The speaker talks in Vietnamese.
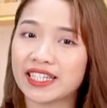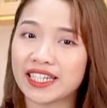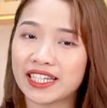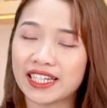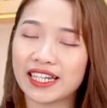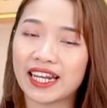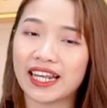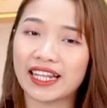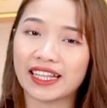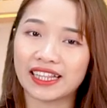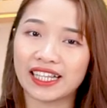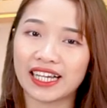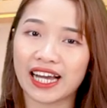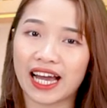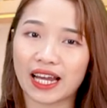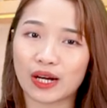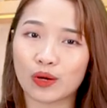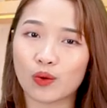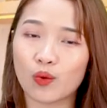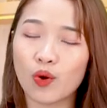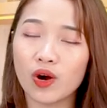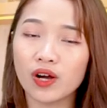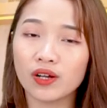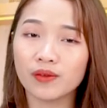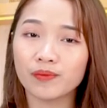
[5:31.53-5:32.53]
chi đến từ Hàn
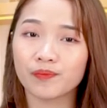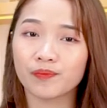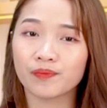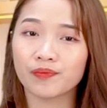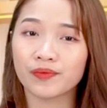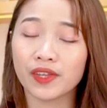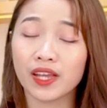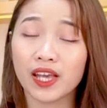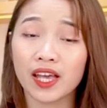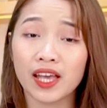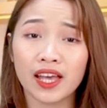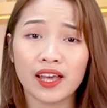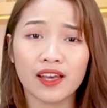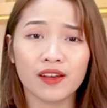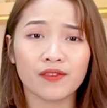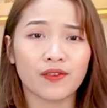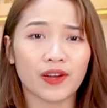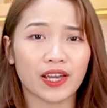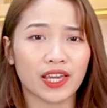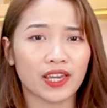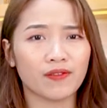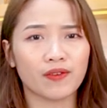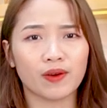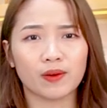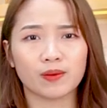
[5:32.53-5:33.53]
Quốc. Và
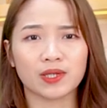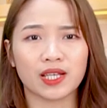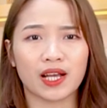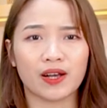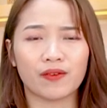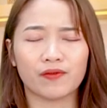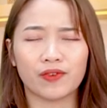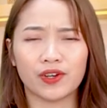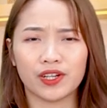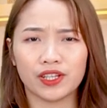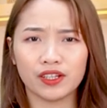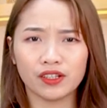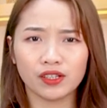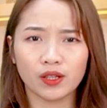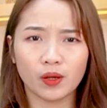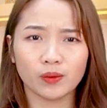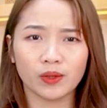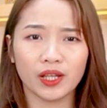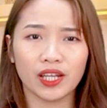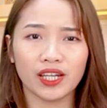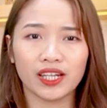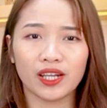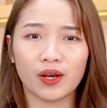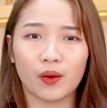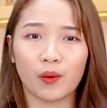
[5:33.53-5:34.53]
hy vọng rằng với những thông
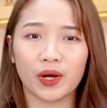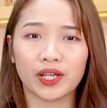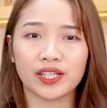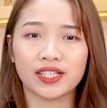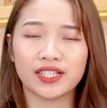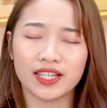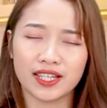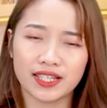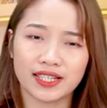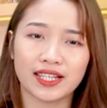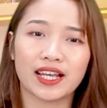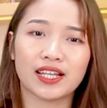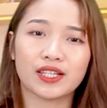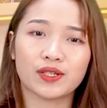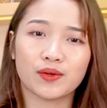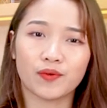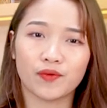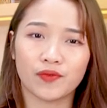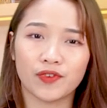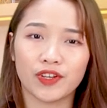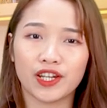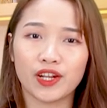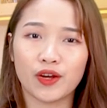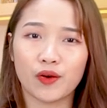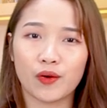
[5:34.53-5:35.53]
tin Kiều Anh chia sẻ trong
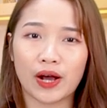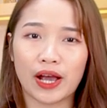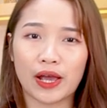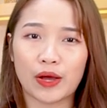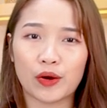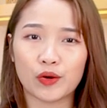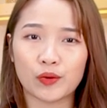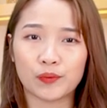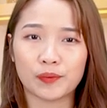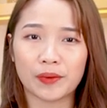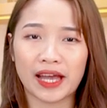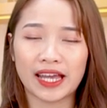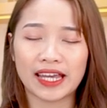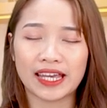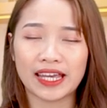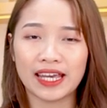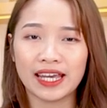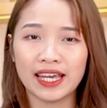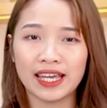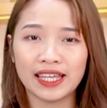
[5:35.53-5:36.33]
video ngày hôm nay